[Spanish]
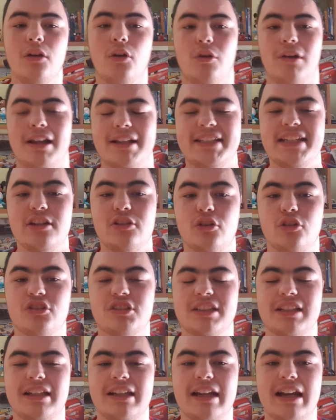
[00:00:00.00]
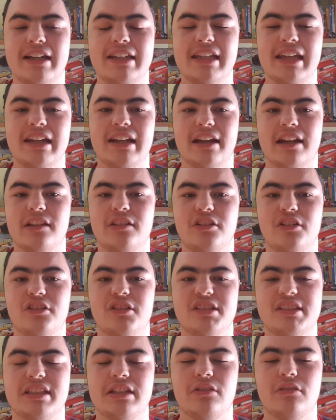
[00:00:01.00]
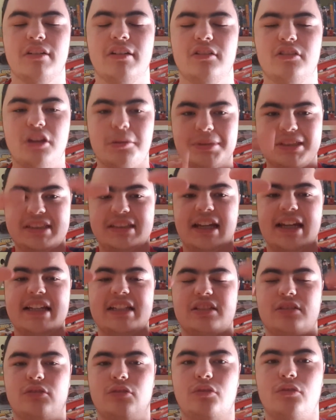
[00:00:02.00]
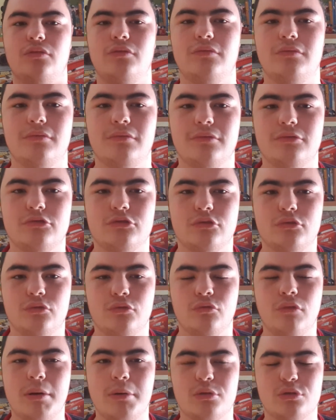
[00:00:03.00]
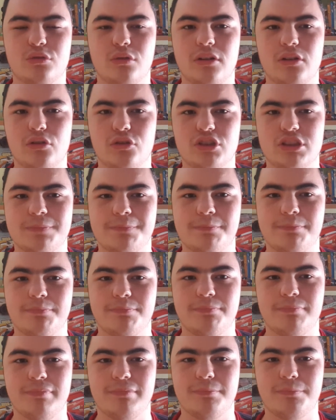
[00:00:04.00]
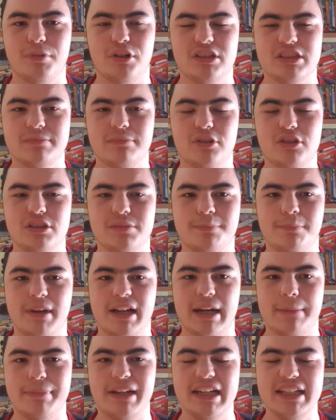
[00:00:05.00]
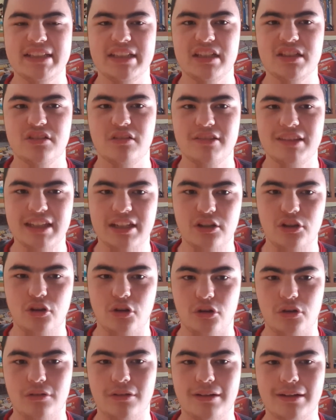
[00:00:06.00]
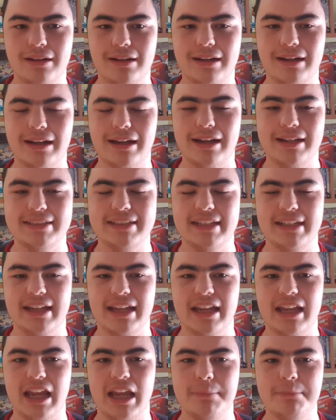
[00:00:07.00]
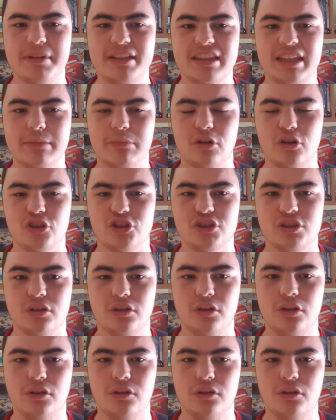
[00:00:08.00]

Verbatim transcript: Hola chicos, aquí Alejandro estoy con el top 6 nuevos juegos próximos para PlayStation 5. Así que empecemos.